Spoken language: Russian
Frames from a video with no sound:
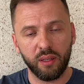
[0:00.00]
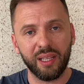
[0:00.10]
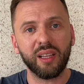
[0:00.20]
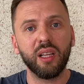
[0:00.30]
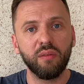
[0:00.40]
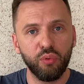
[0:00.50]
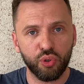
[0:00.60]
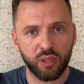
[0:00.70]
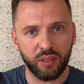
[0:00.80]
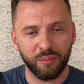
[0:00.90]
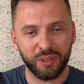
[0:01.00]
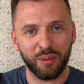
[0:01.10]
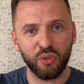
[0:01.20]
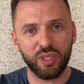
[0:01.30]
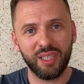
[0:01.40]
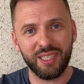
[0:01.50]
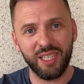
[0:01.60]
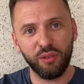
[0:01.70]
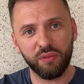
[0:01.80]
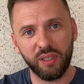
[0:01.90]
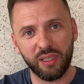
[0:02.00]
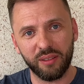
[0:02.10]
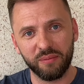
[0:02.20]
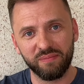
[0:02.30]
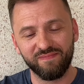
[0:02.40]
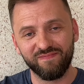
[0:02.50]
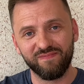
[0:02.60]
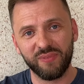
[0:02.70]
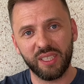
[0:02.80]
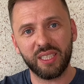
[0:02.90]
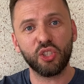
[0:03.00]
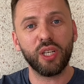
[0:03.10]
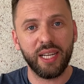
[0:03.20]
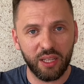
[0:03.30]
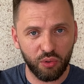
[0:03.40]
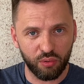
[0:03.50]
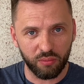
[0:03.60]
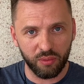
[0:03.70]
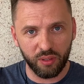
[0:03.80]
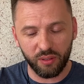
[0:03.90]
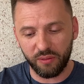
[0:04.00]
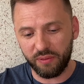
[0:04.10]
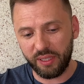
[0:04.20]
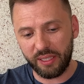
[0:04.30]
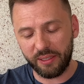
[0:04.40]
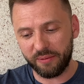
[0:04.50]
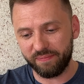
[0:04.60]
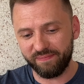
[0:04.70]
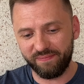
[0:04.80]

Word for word: это ловушка, потому что, достигнув это, к сожалению, вы